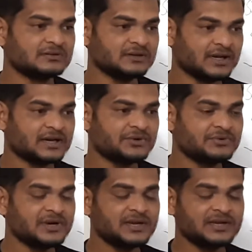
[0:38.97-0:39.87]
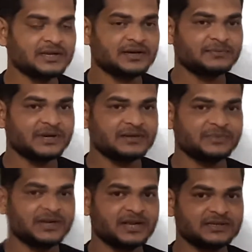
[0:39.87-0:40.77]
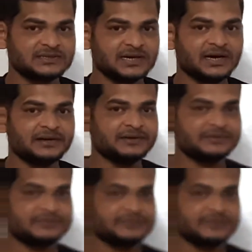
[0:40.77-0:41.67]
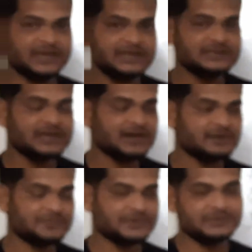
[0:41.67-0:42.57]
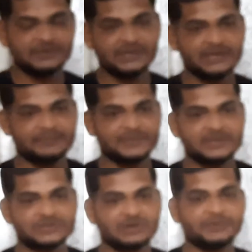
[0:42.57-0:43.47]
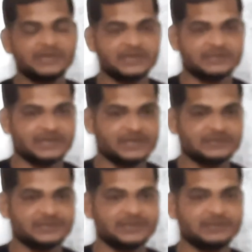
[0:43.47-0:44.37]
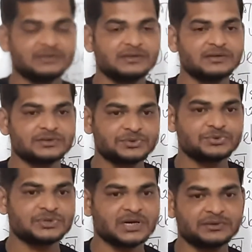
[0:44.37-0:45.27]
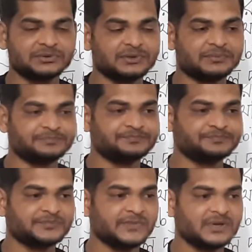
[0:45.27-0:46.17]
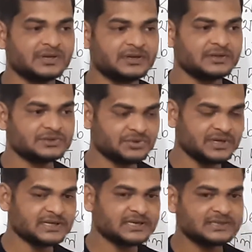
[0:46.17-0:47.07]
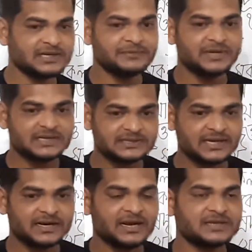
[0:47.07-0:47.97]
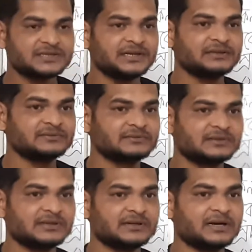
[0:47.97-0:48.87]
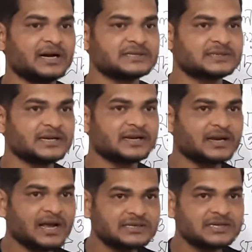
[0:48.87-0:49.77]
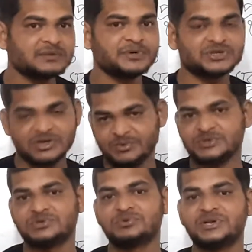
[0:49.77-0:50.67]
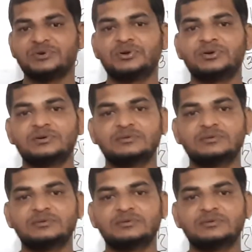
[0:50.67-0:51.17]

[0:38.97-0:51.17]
অ্যাকাউন্টিং কেয়ার বাই বেলাল ছাড় এই চ্যানেলের পক্ষ থেকে আপনাদের সবাইকে জানাচ্ছি সুস্বাগতম চলে যাচ্ছি আমি আজকের ক্লাসে আজকের ক্লাসের বিষয়বস্তুটি হল